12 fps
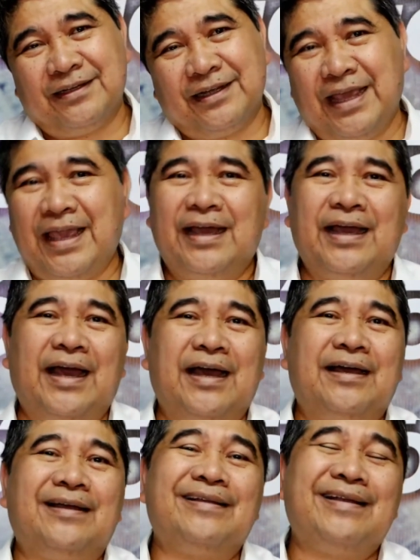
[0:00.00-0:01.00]
Kaya nga,
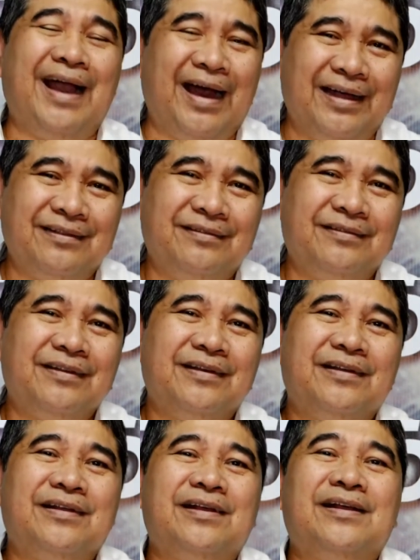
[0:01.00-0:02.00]
God
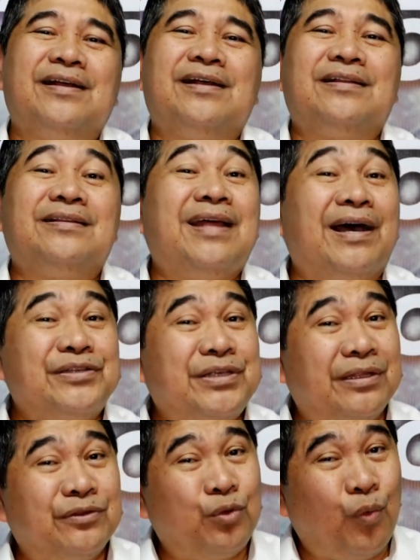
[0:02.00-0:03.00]
doesn't